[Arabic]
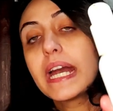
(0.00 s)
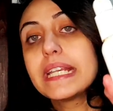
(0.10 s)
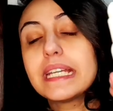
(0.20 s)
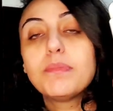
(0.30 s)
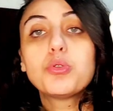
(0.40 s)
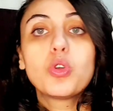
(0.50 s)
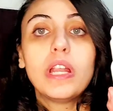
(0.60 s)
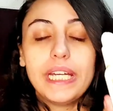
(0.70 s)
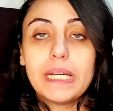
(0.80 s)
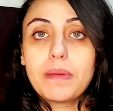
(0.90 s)
زيت بذور
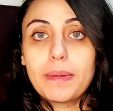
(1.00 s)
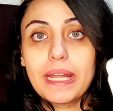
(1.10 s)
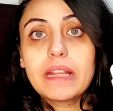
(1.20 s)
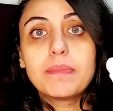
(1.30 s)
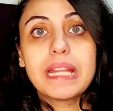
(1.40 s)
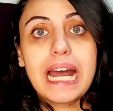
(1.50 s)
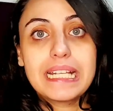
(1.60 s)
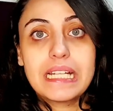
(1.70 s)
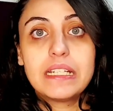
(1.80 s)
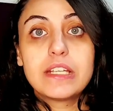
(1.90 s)
العنب يا بنات من
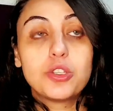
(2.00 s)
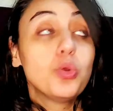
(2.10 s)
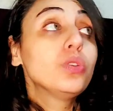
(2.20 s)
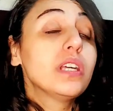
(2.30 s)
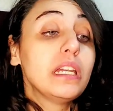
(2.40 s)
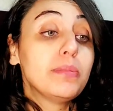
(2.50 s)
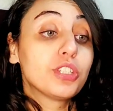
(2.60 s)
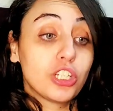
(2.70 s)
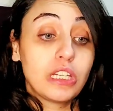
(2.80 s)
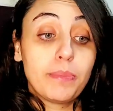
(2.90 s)
احسن الزيوت اللي
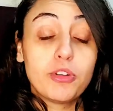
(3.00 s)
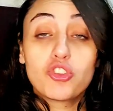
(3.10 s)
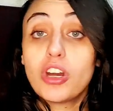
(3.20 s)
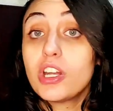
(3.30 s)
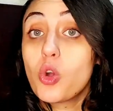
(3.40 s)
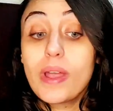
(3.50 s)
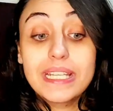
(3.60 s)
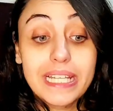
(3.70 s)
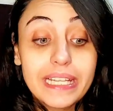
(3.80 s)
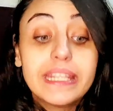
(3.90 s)
بترطب الشعر
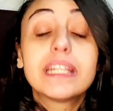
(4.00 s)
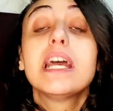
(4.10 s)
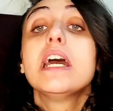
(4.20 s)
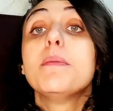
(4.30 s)
كويس جدا